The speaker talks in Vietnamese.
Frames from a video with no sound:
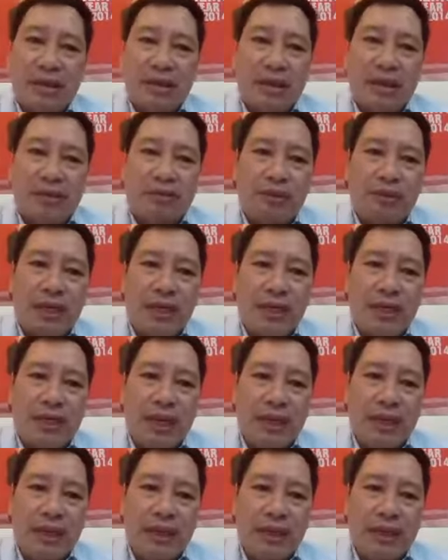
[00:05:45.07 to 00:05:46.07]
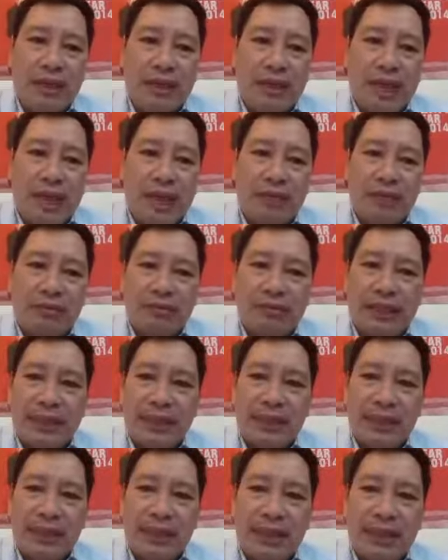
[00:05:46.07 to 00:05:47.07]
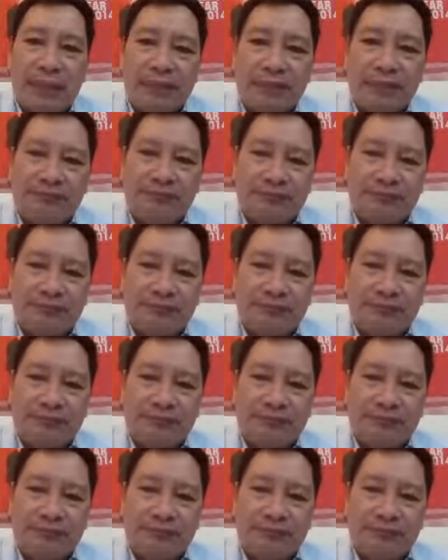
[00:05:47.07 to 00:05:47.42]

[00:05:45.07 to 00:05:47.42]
đầu tiên đó là chúng ta nên nhớ